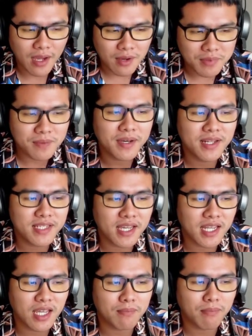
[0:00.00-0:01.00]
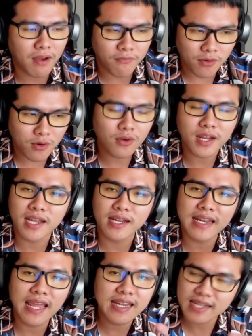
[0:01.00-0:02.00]
เพื่อน ๆ จะเทรดแบบ follow Ten
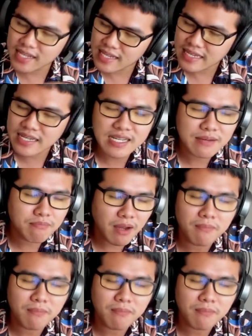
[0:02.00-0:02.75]
ได้ดีขึ้น